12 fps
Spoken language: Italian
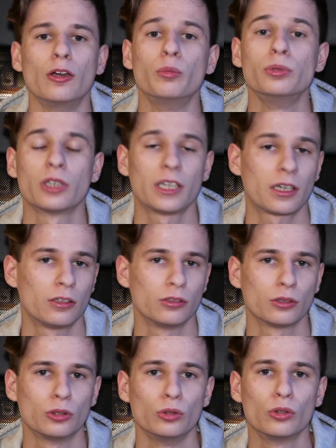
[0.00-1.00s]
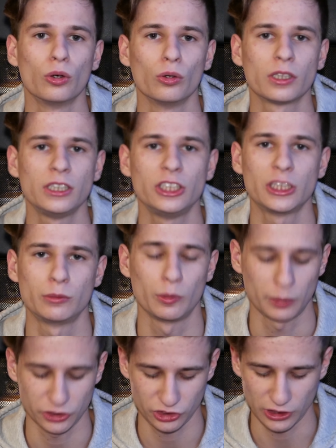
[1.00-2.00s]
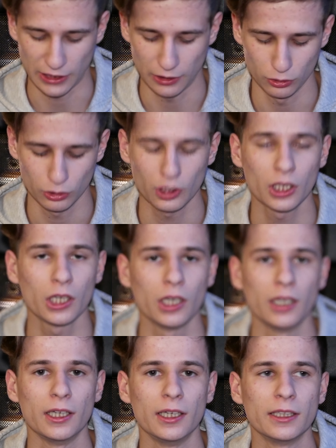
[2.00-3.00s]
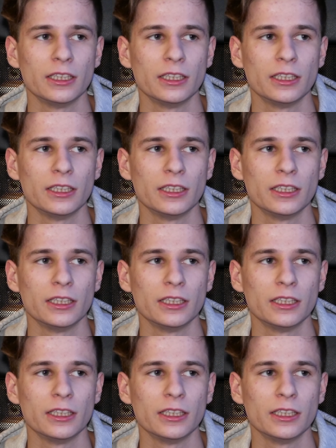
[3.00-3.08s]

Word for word: oppure erano con colori diciamo pastello eh,